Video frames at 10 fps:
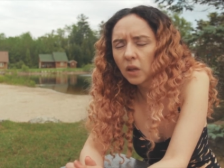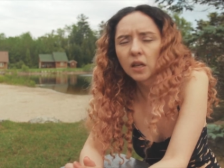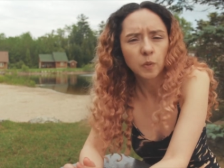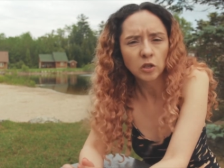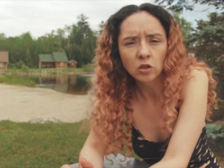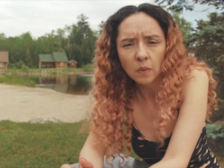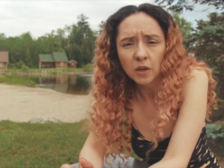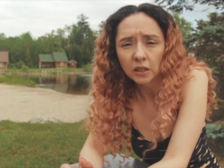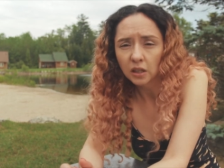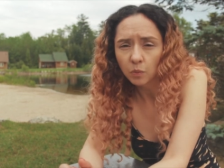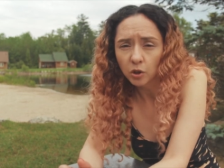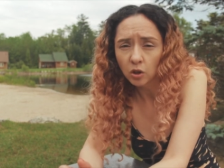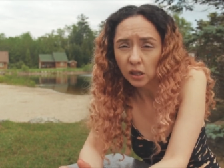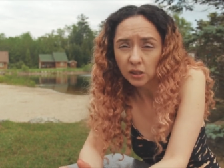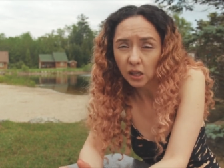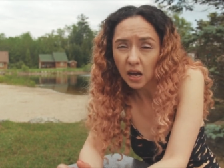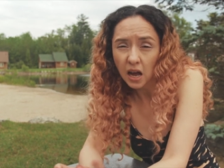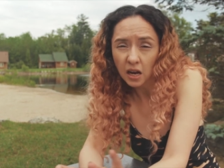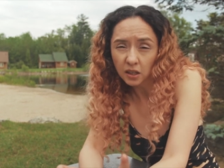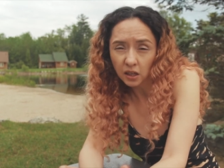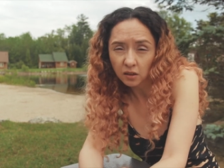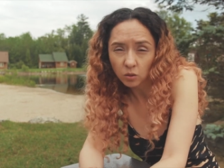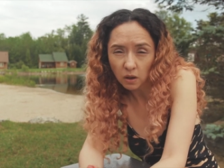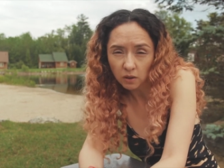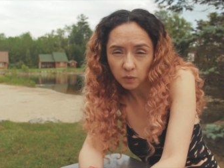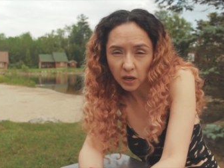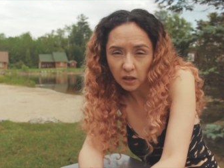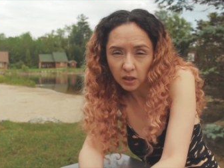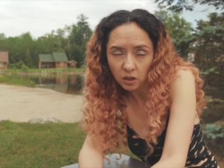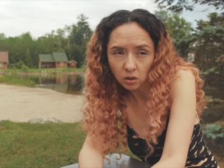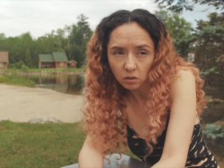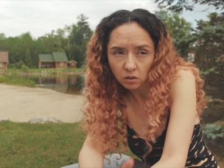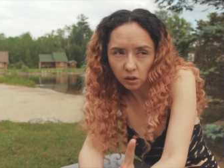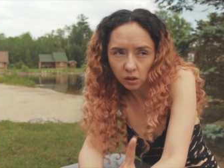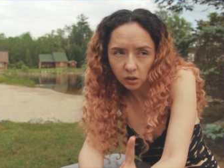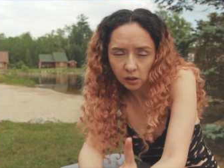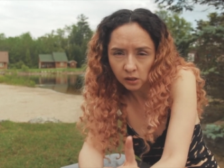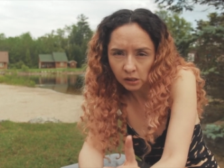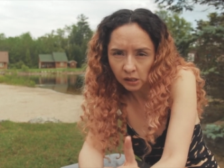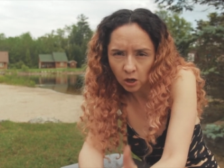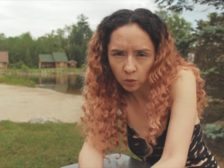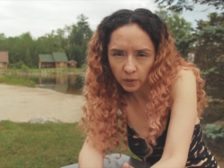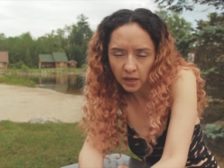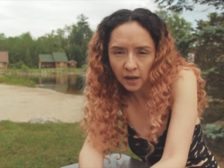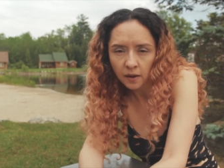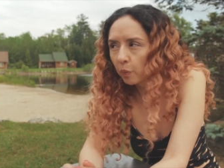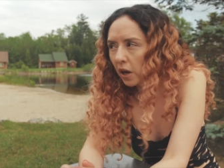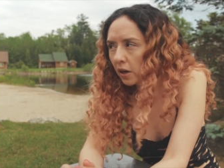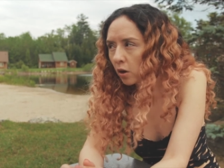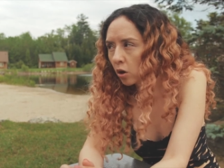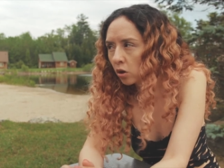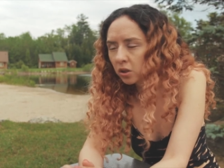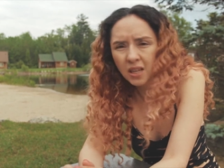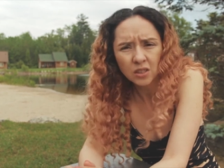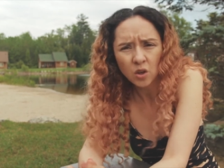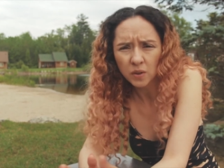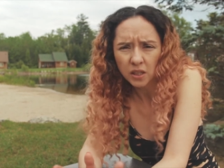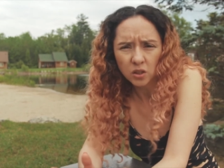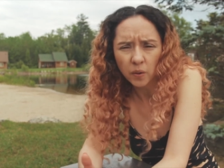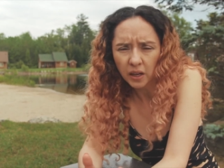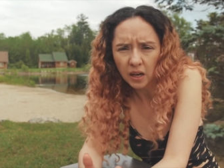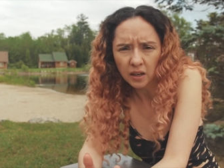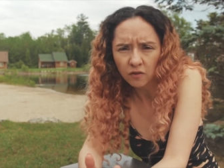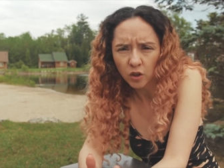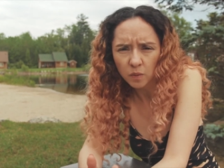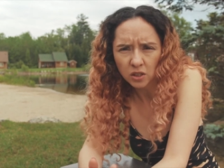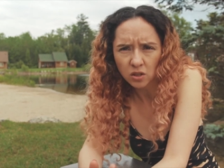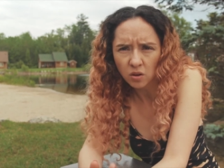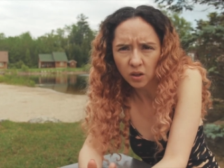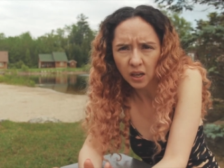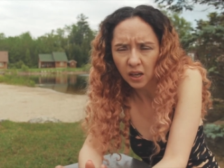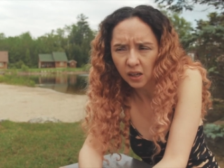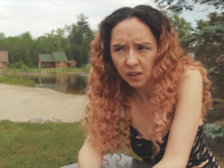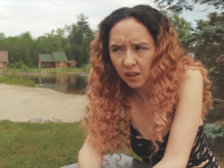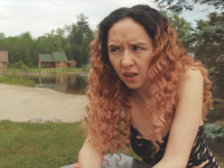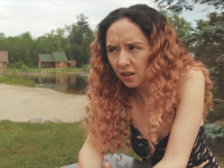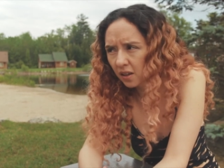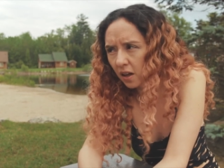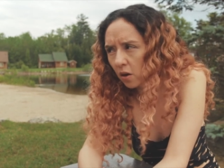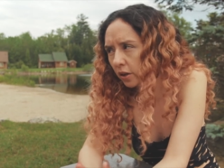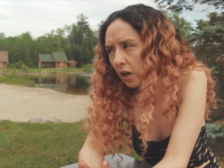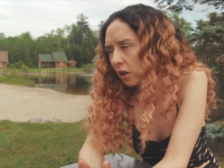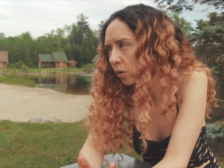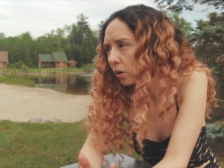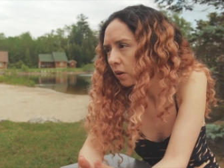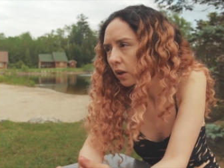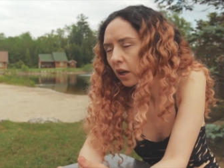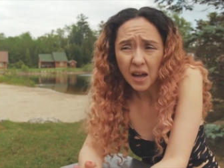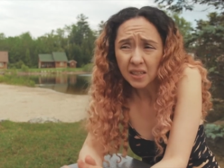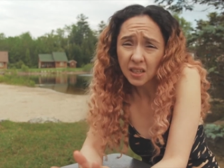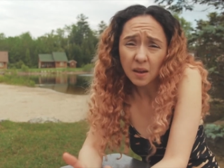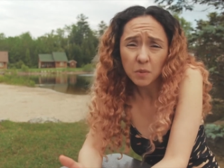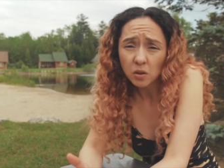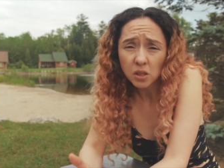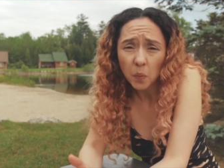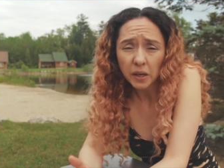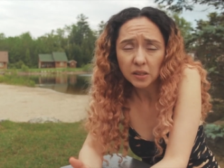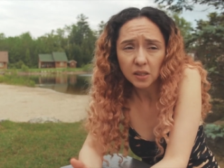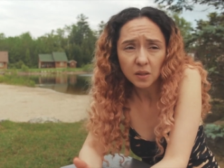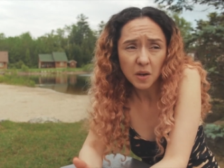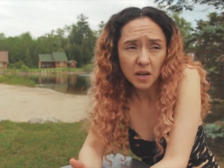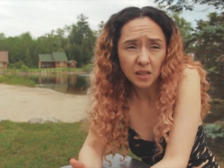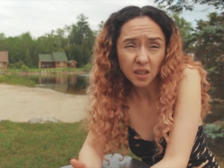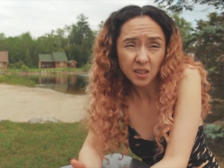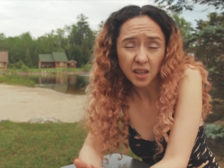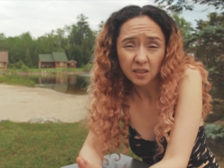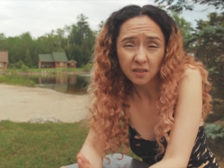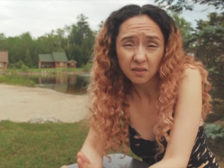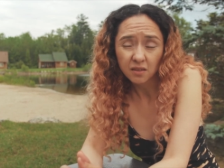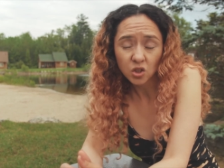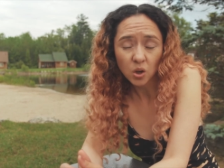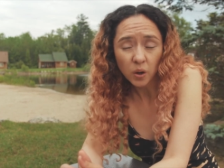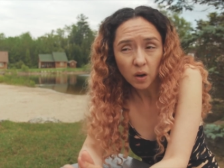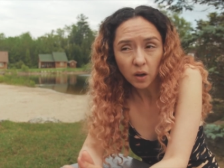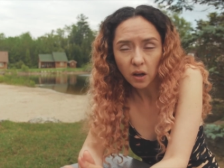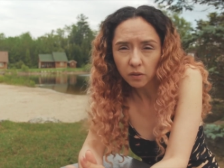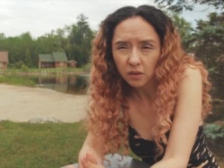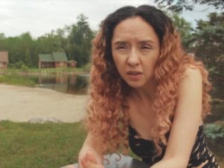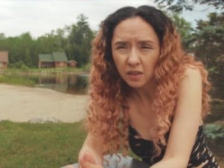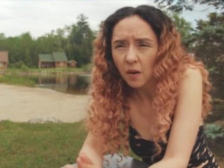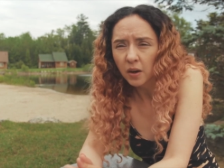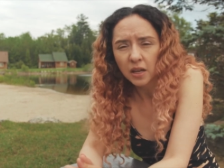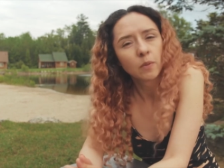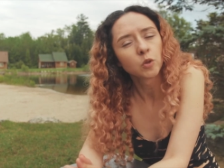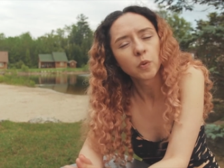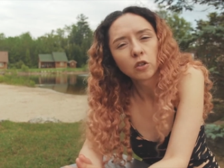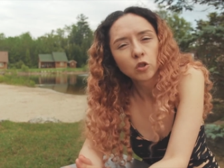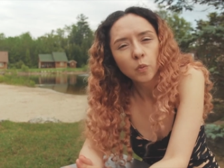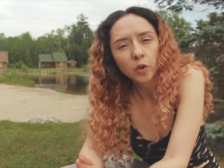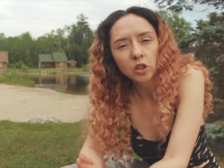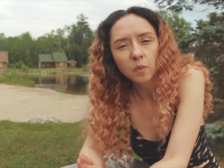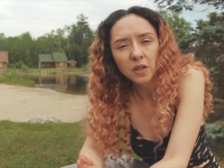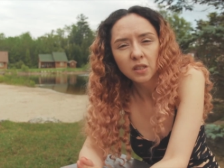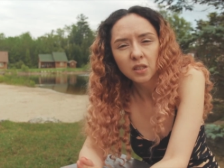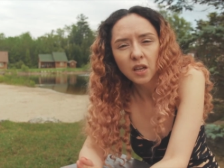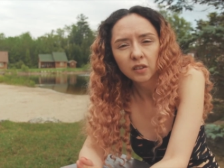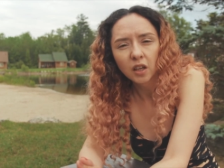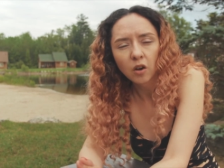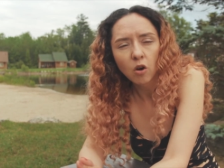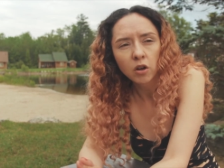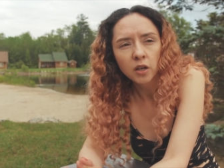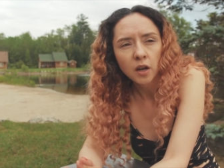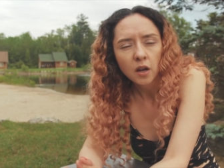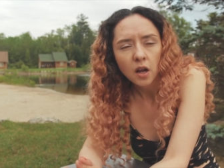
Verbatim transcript: en español también la tiene, pero no la sé. Alguien una vez me la dijo y la olvidé. Pero sí, es como esa sobrecarga de información que, que, de verdad es horrible. Así que mi consejo para esta semana es ese. Yo creo que deberíamos ponernos un poquito más exigente con